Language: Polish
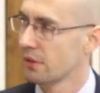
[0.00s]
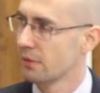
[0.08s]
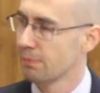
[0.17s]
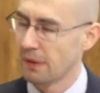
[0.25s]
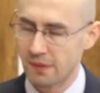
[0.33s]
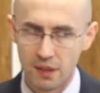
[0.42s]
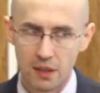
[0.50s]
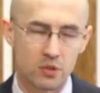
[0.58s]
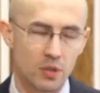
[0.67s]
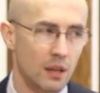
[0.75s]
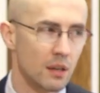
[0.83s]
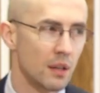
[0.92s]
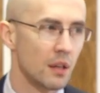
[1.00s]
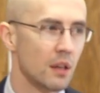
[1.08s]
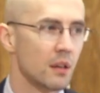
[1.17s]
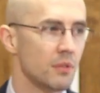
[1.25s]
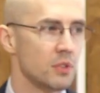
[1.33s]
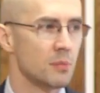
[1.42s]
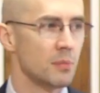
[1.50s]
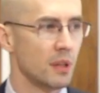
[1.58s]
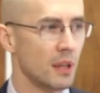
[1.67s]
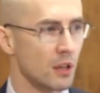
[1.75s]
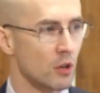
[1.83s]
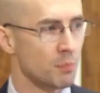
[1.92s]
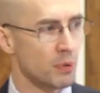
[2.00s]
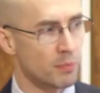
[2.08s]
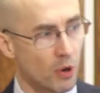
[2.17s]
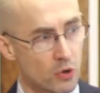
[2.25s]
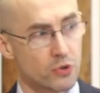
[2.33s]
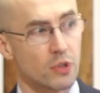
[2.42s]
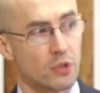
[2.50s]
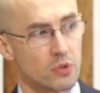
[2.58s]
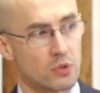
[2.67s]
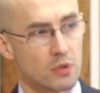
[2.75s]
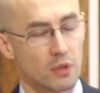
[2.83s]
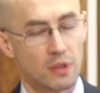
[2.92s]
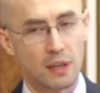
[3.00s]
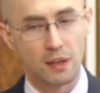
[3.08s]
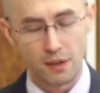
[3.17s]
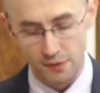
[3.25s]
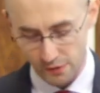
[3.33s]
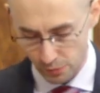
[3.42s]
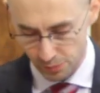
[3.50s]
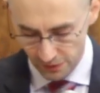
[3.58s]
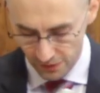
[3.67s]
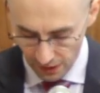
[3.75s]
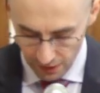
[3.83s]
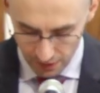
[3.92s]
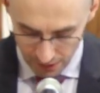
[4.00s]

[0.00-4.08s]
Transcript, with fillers: pasterza. Widzimy jego pobożność, ona jest opisana